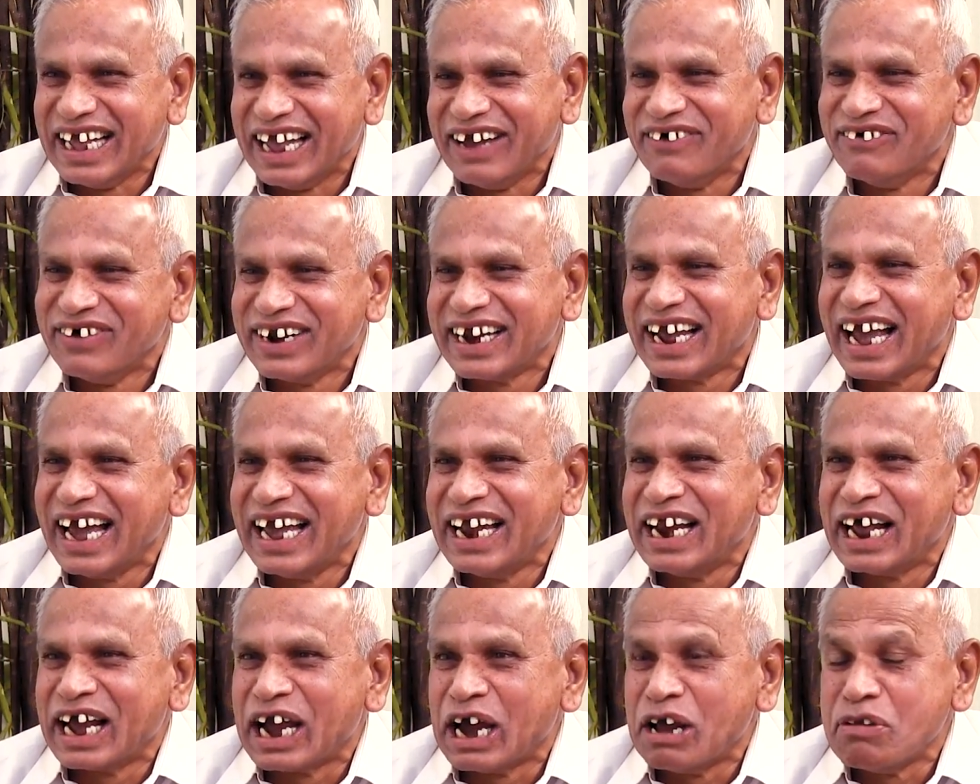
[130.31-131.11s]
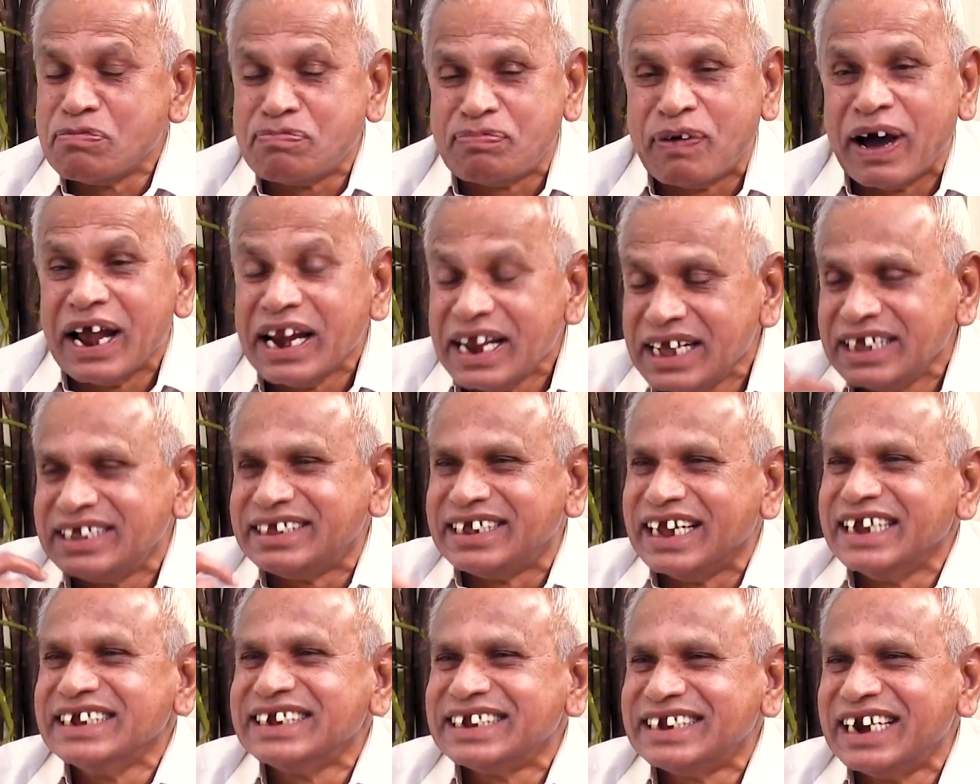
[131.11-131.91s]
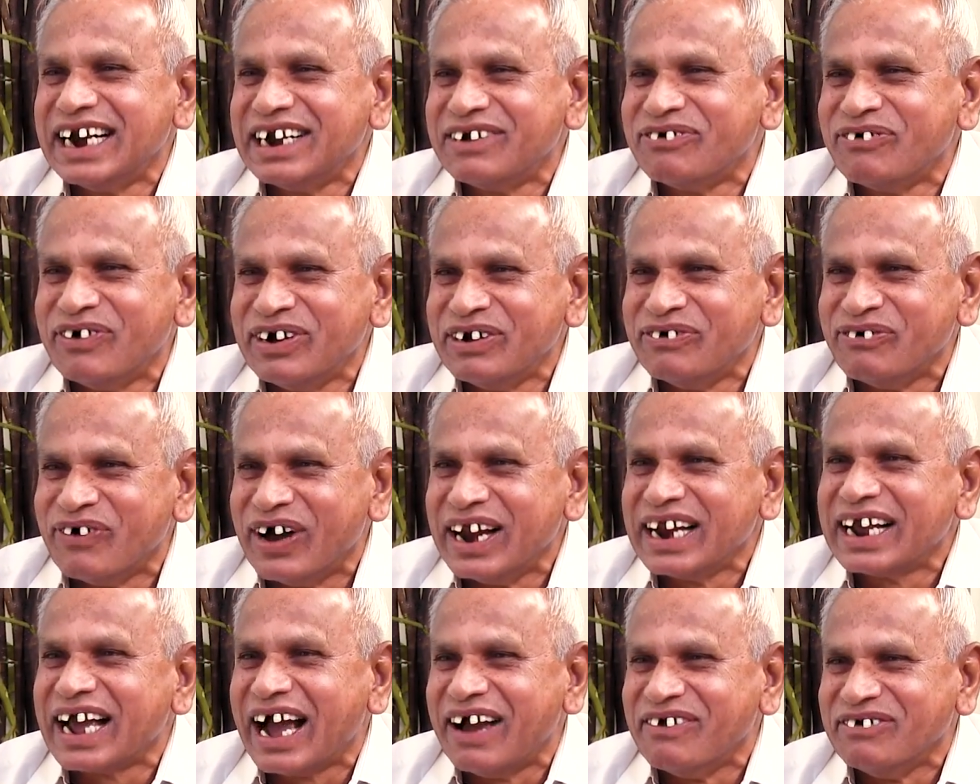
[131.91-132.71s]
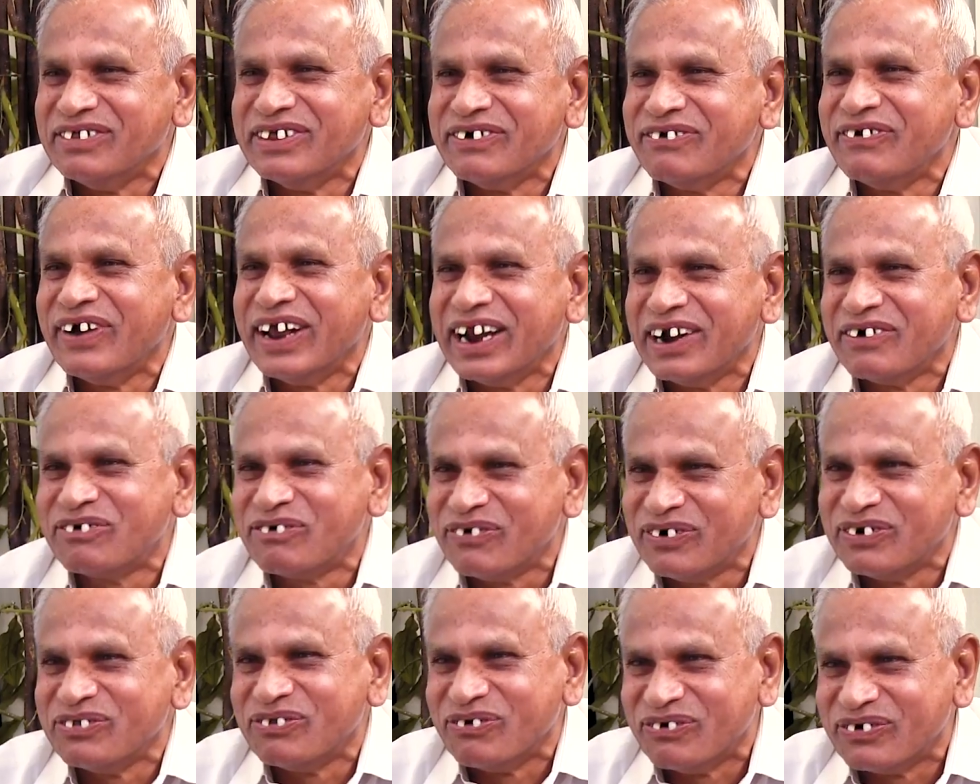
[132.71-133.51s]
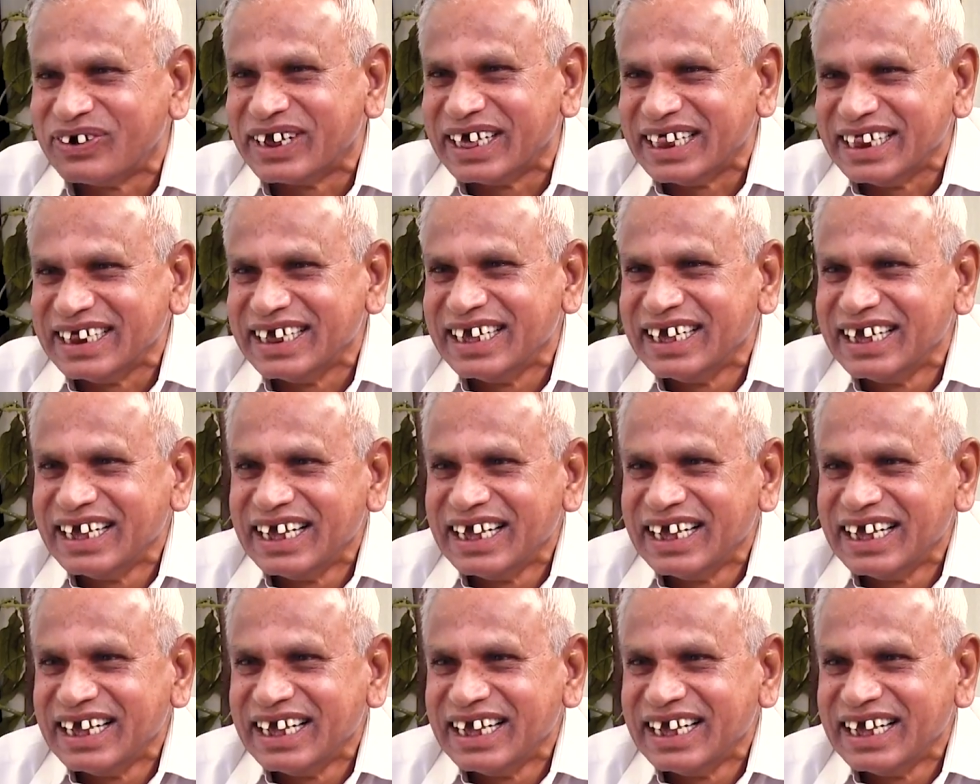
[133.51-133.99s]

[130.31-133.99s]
ఎవరికైనా కానీ పని చేసినటువంటి వానికి ఆ విధమైనటువంటిది ఉంటుంది